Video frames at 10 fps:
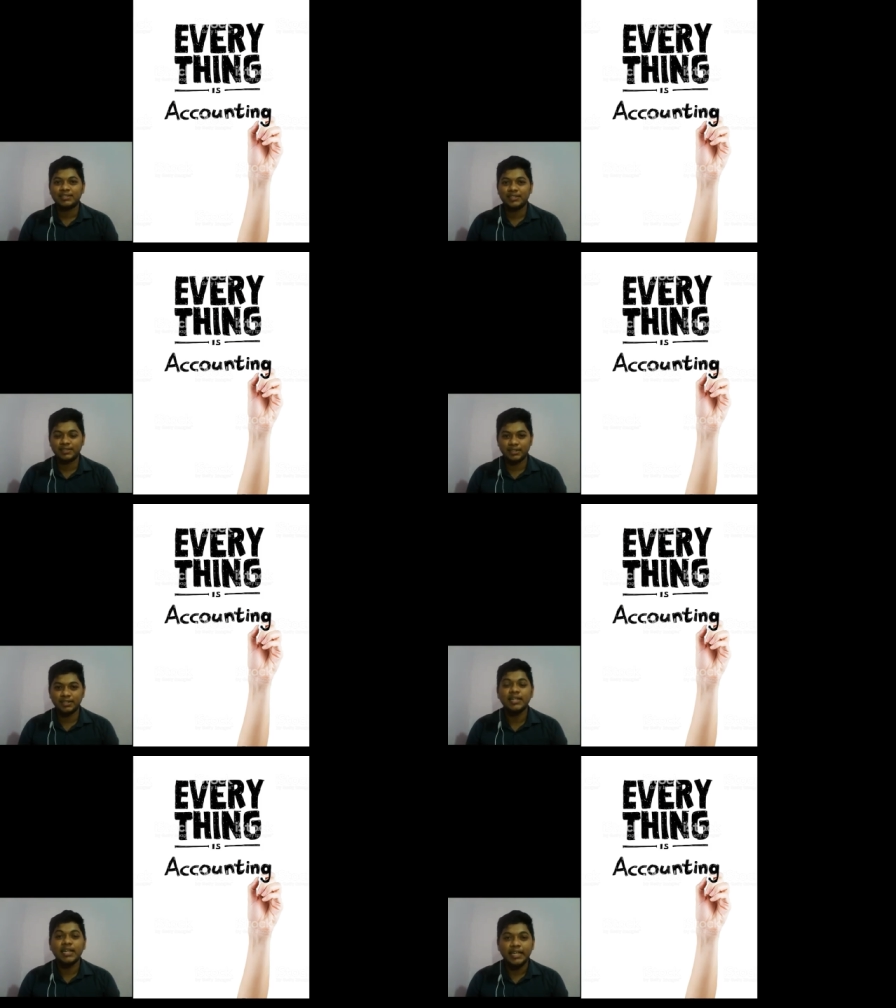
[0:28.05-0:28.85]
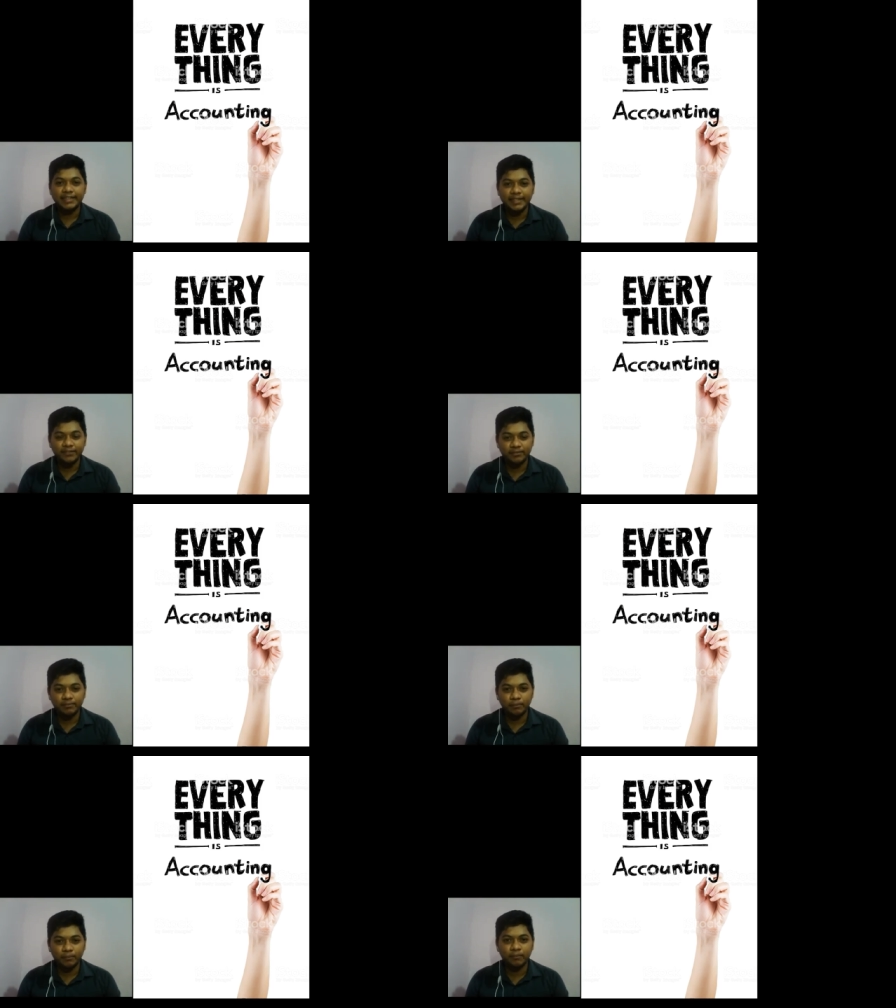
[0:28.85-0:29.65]
சரிதானே இந்த
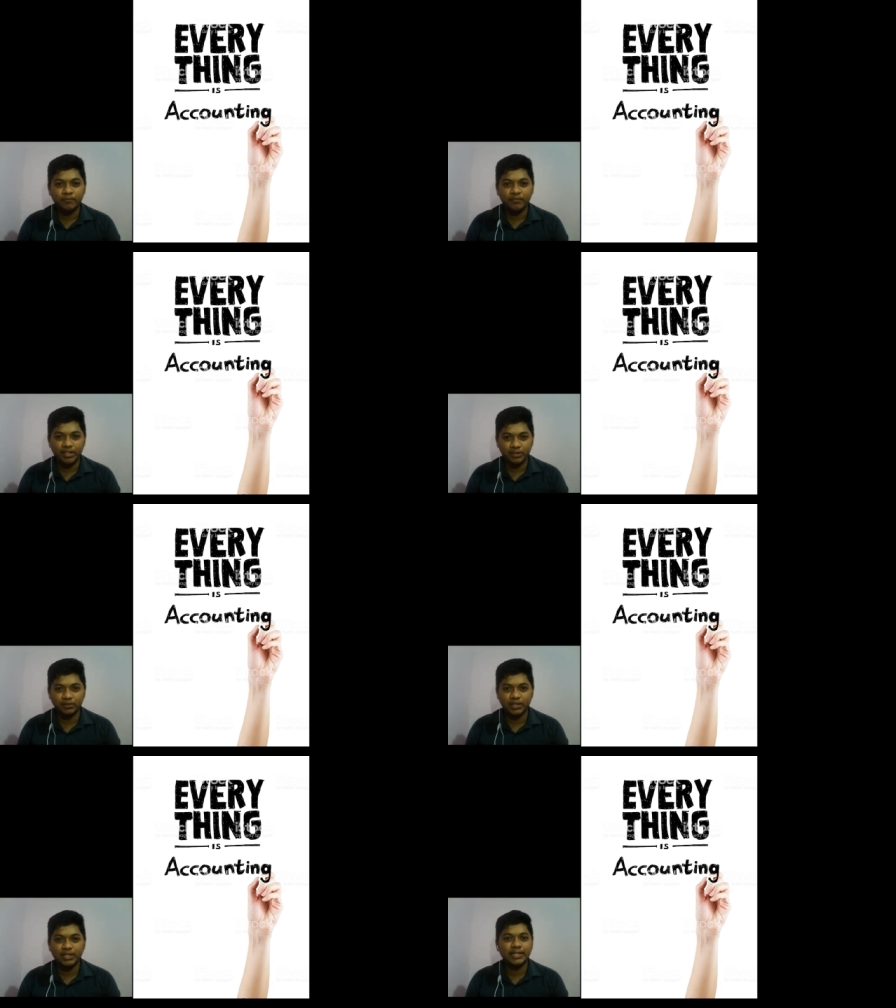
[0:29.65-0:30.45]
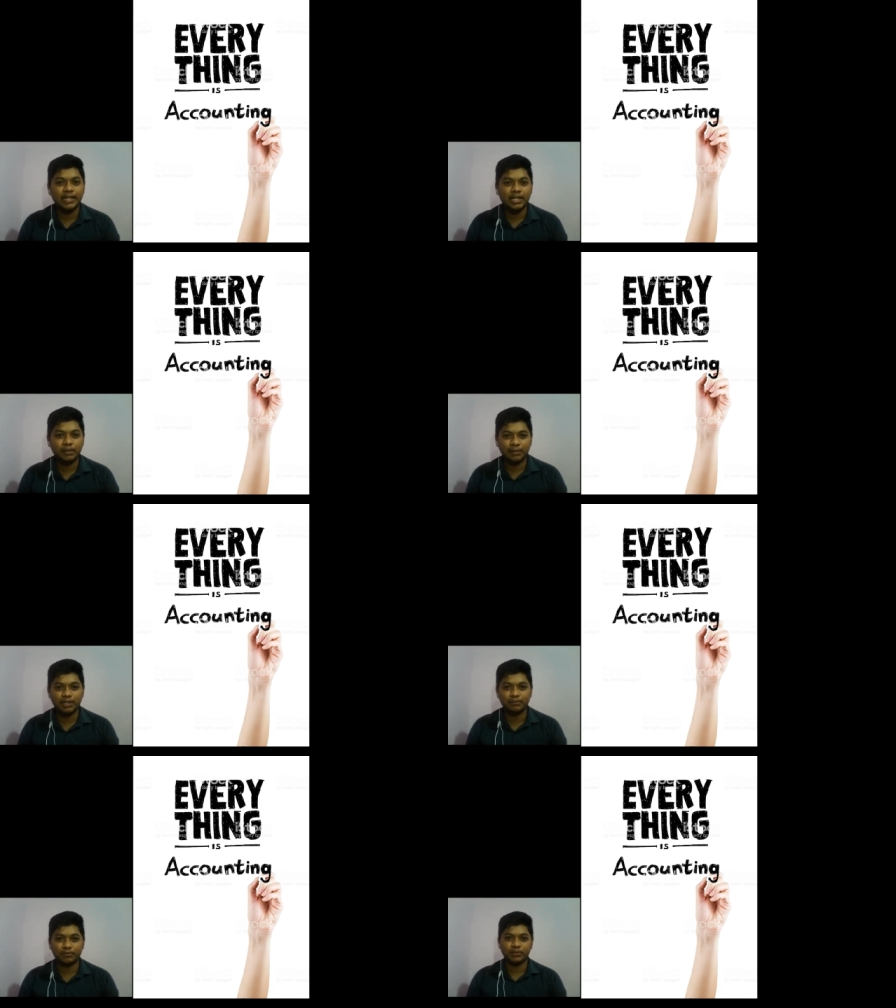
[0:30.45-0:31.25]
வீடியோவில் நாங்கள்
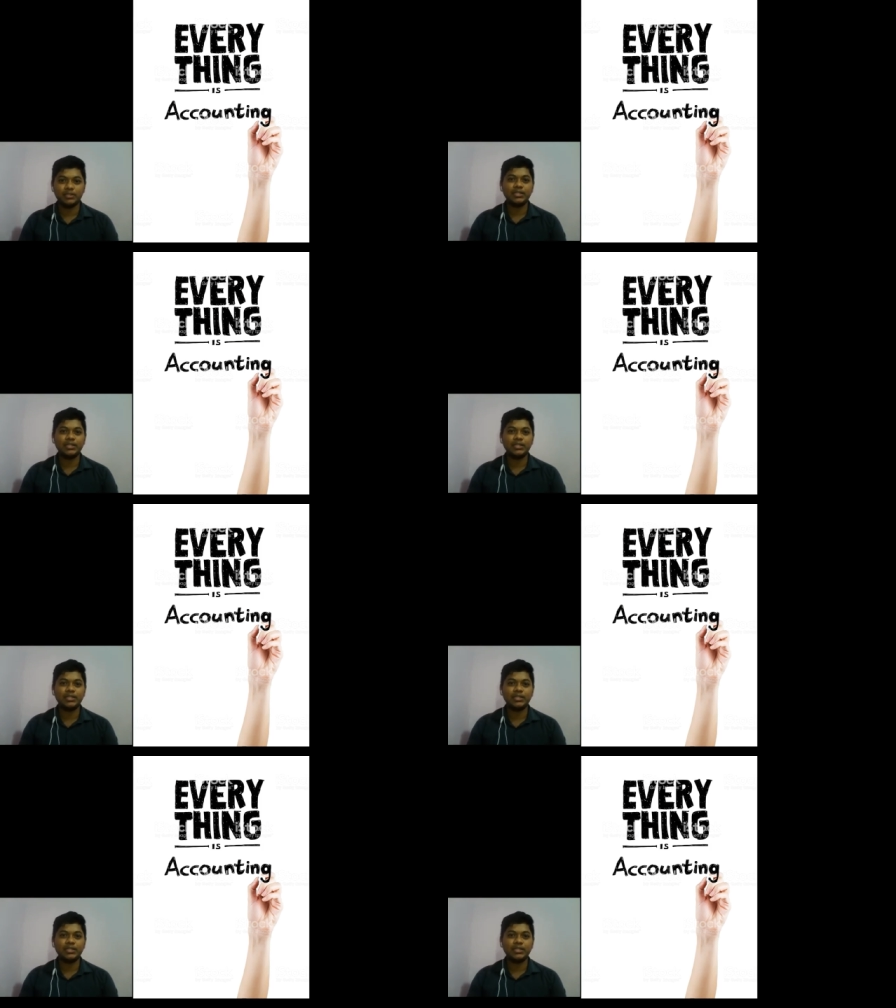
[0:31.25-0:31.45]
பார்க்க போகிறது